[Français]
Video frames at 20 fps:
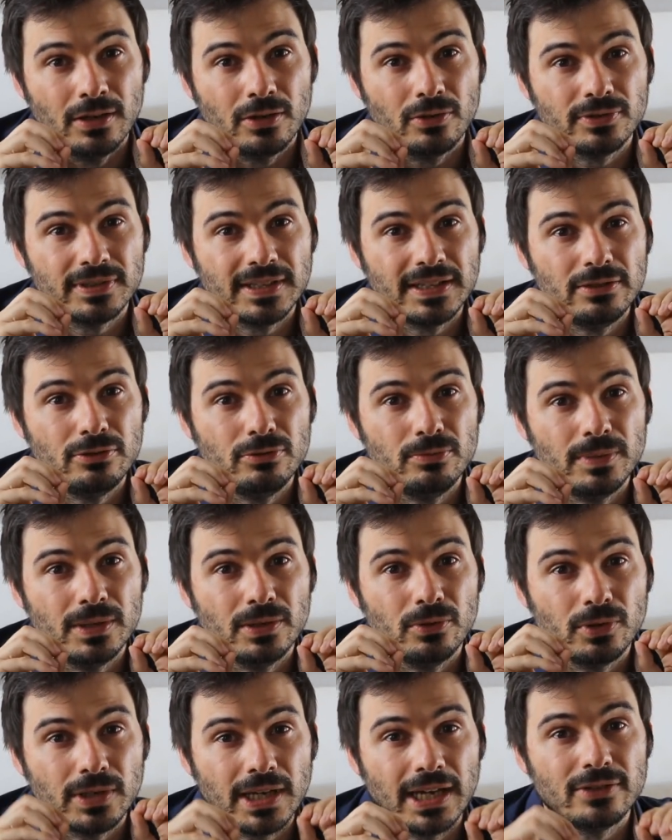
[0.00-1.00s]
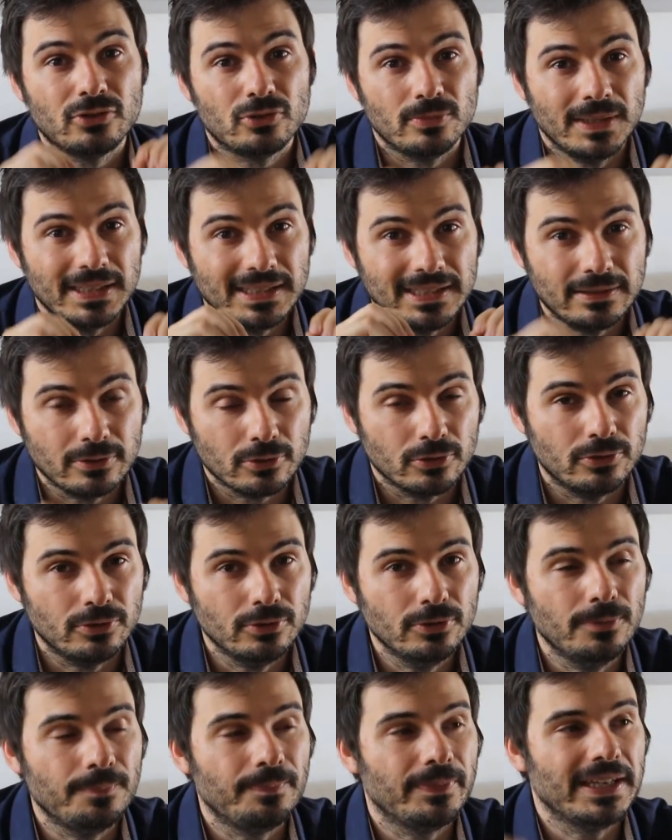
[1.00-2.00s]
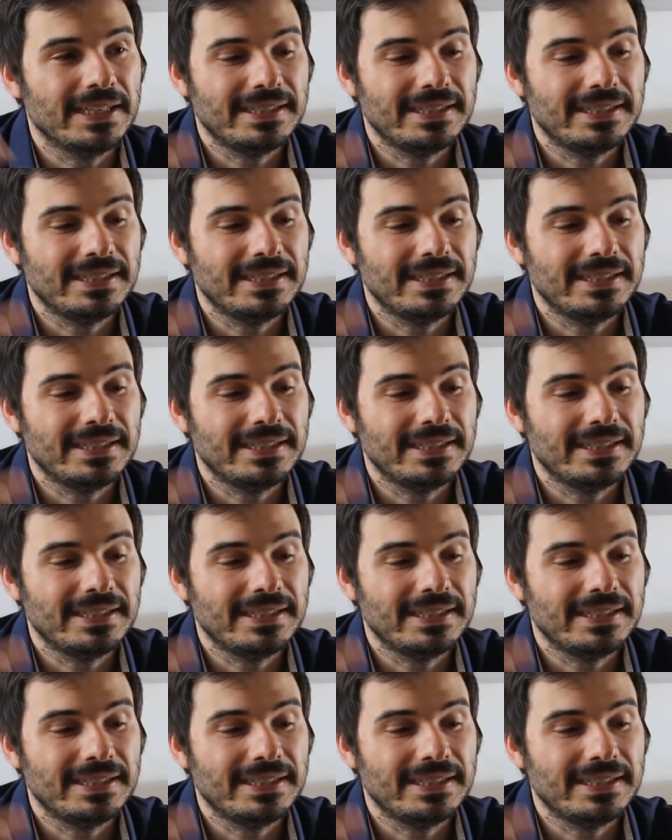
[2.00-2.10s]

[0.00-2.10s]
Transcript: Conseil numéro 4, je mets titre 2.